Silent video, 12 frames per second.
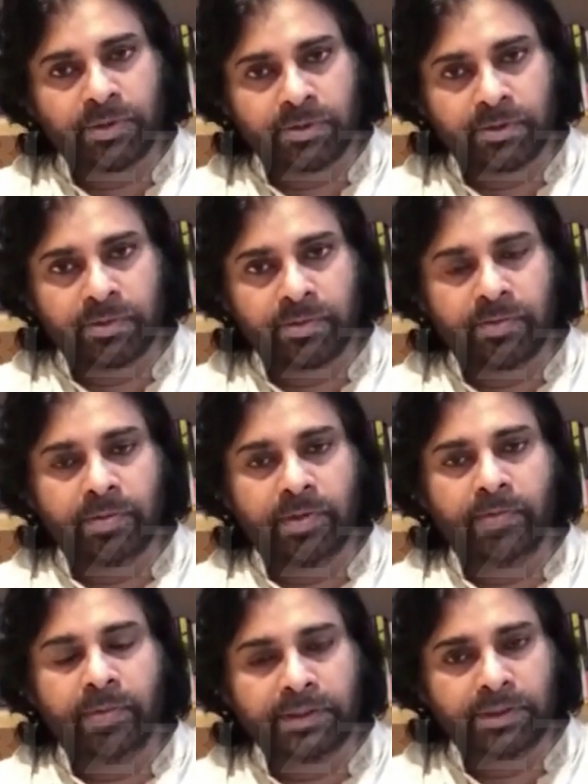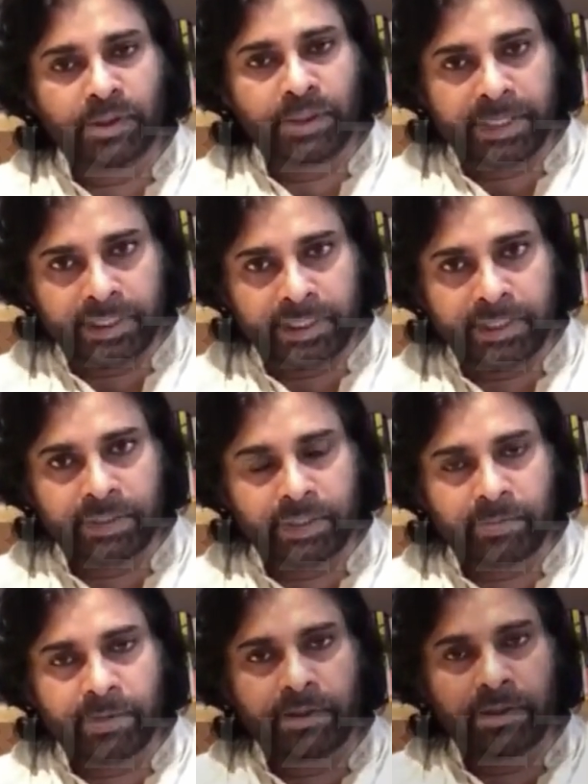మీరు బాధితులకు అండగా
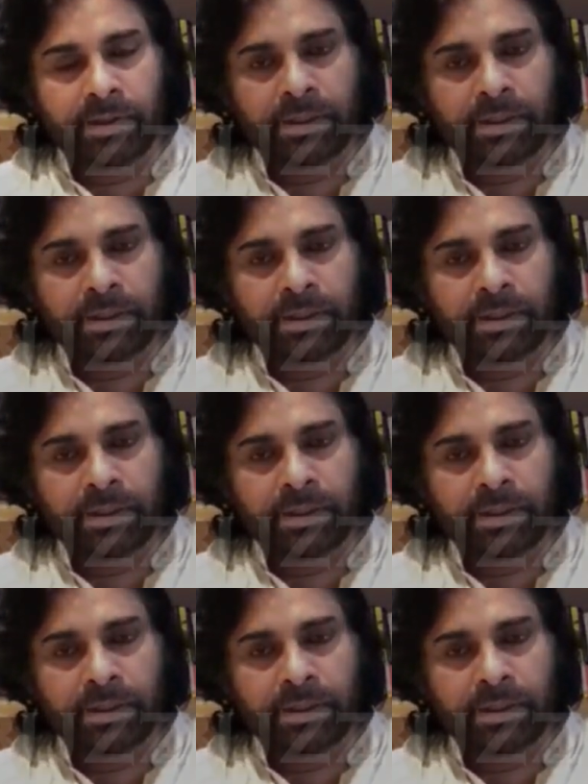నిలబడండి